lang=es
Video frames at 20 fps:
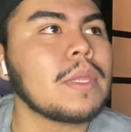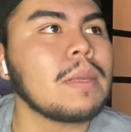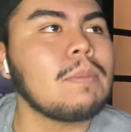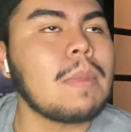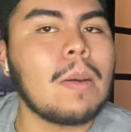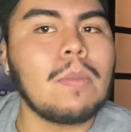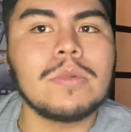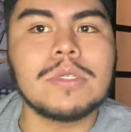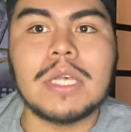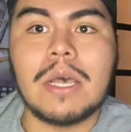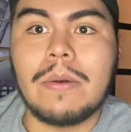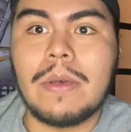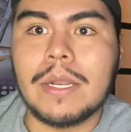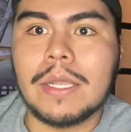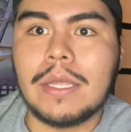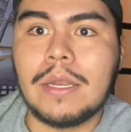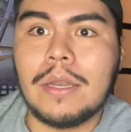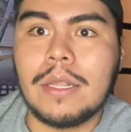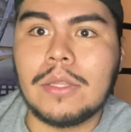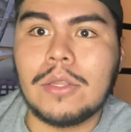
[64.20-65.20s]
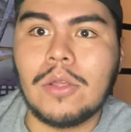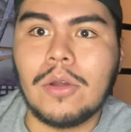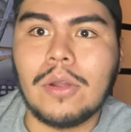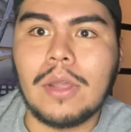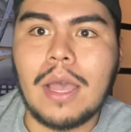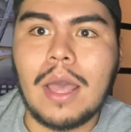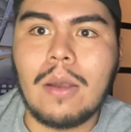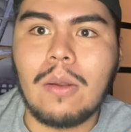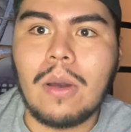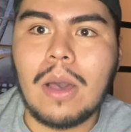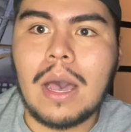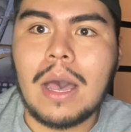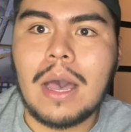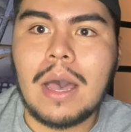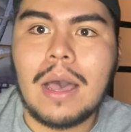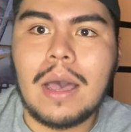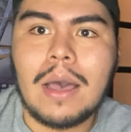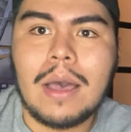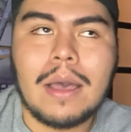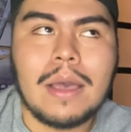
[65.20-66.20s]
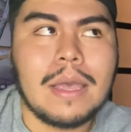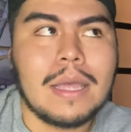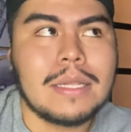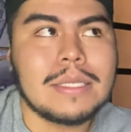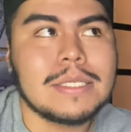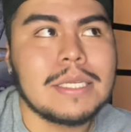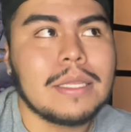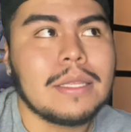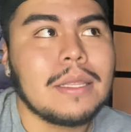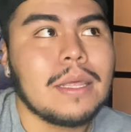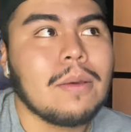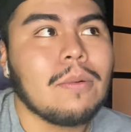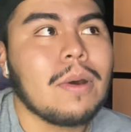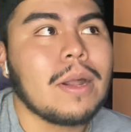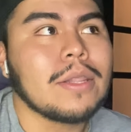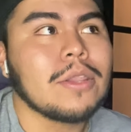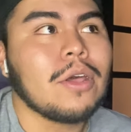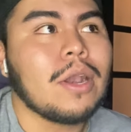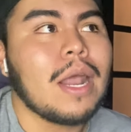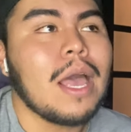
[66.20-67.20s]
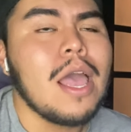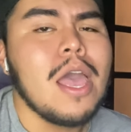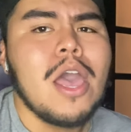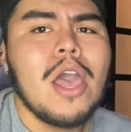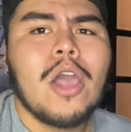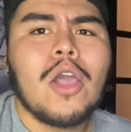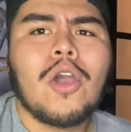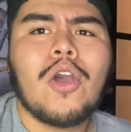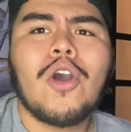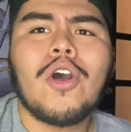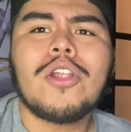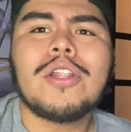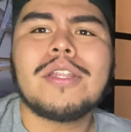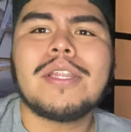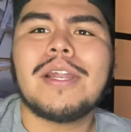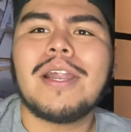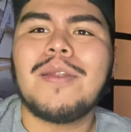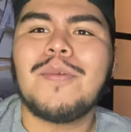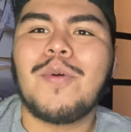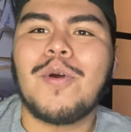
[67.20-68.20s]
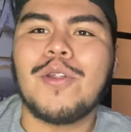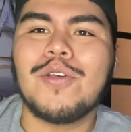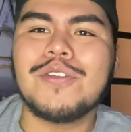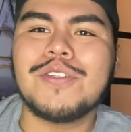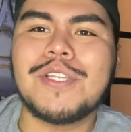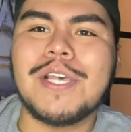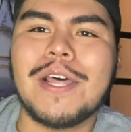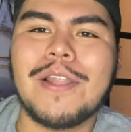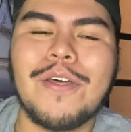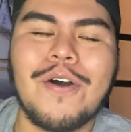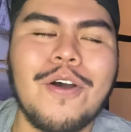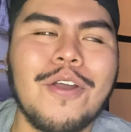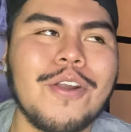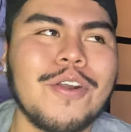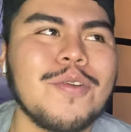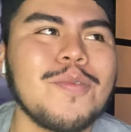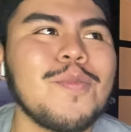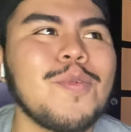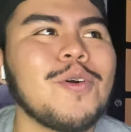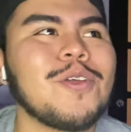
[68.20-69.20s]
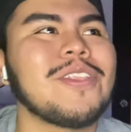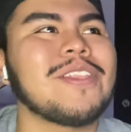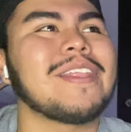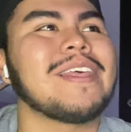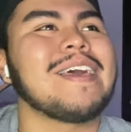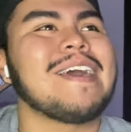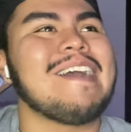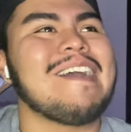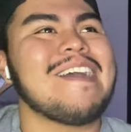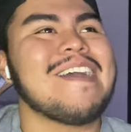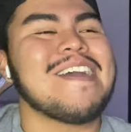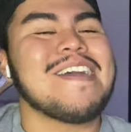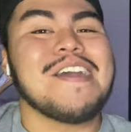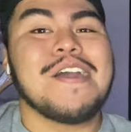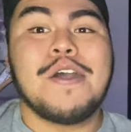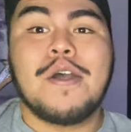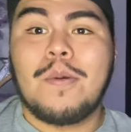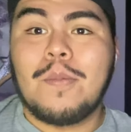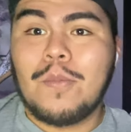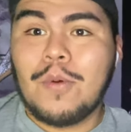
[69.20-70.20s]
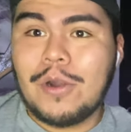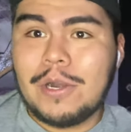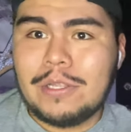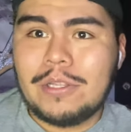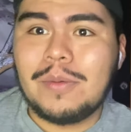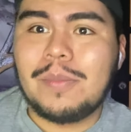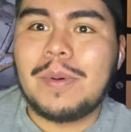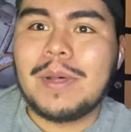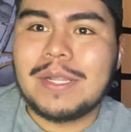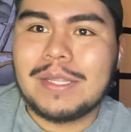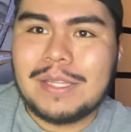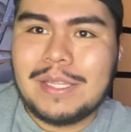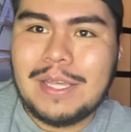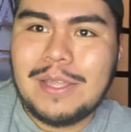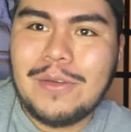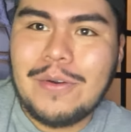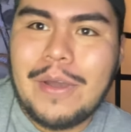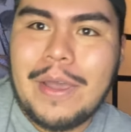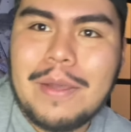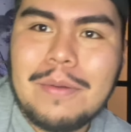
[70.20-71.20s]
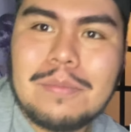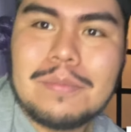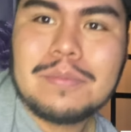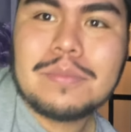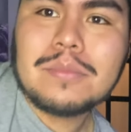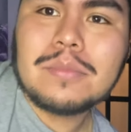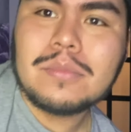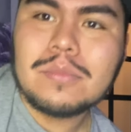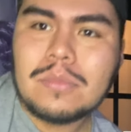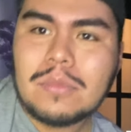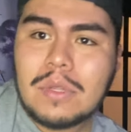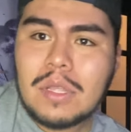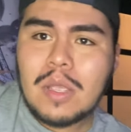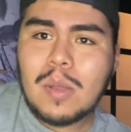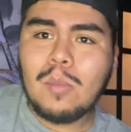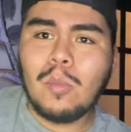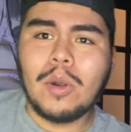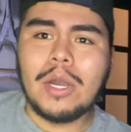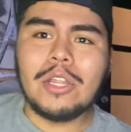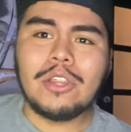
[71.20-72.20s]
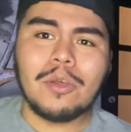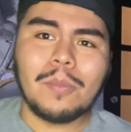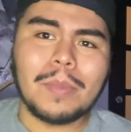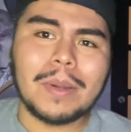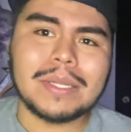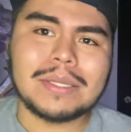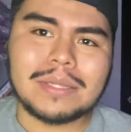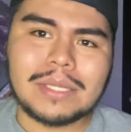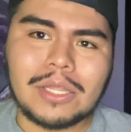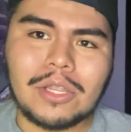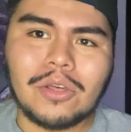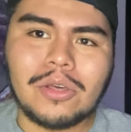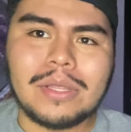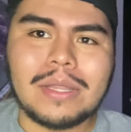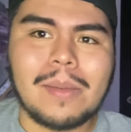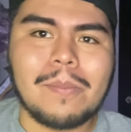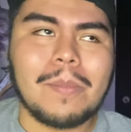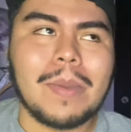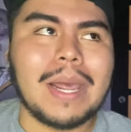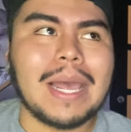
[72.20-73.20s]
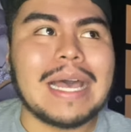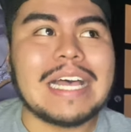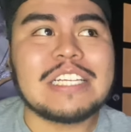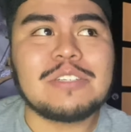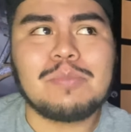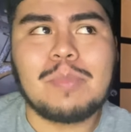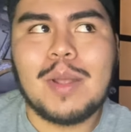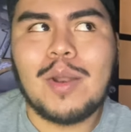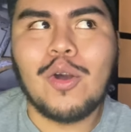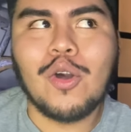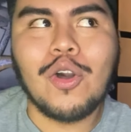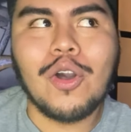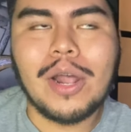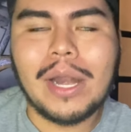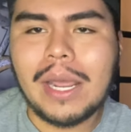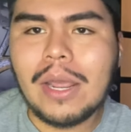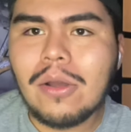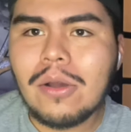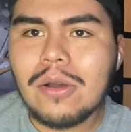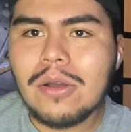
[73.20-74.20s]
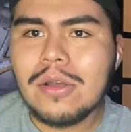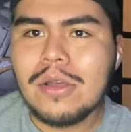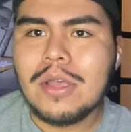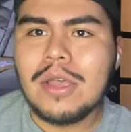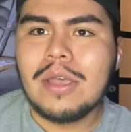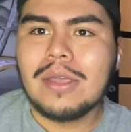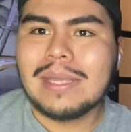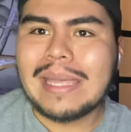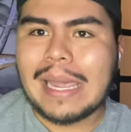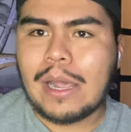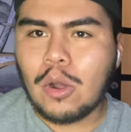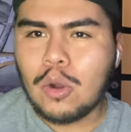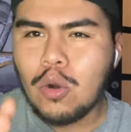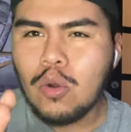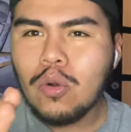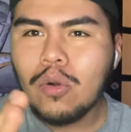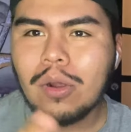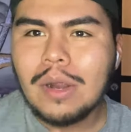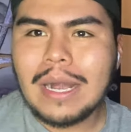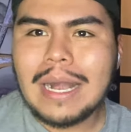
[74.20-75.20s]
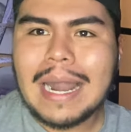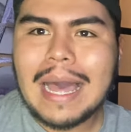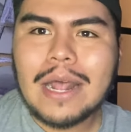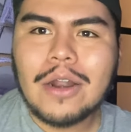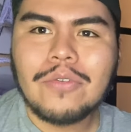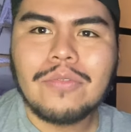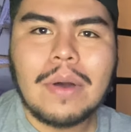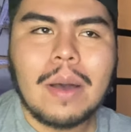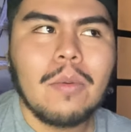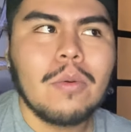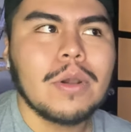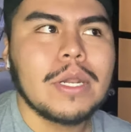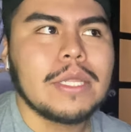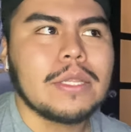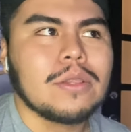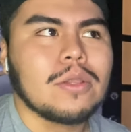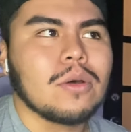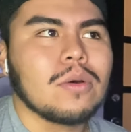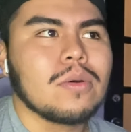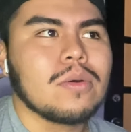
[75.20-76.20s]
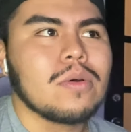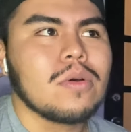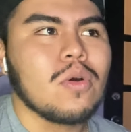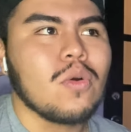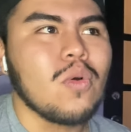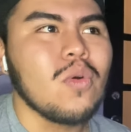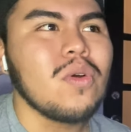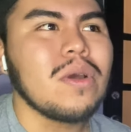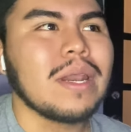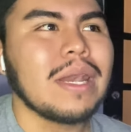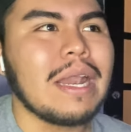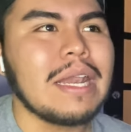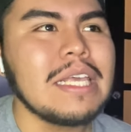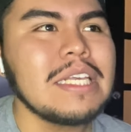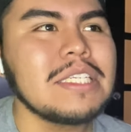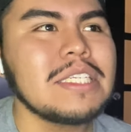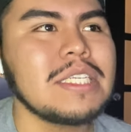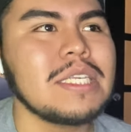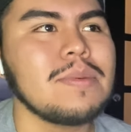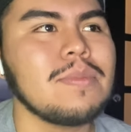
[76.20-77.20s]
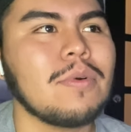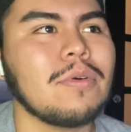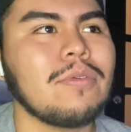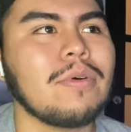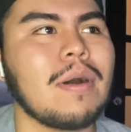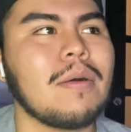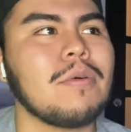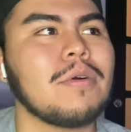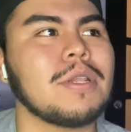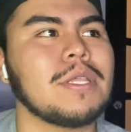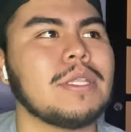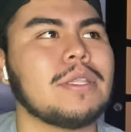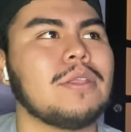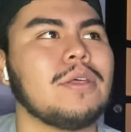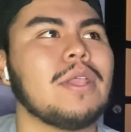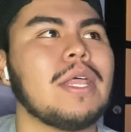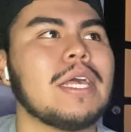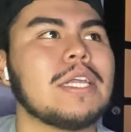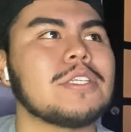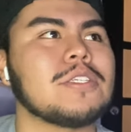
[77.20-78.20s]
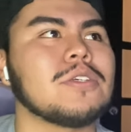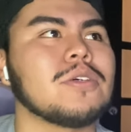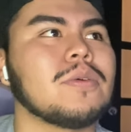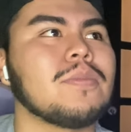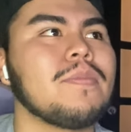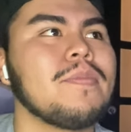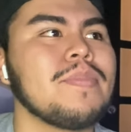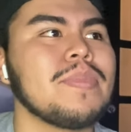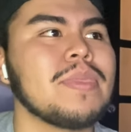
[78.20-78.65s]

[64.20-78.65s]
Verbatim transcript: Vamos a ver quién le toca al el City de Guardiola contra el Borussia Dortmund. Bonito partido, ¿eh? Bonito partido y de pegadas, pero creo que con un claro favorito. Un clarísimo favorito, de hecho.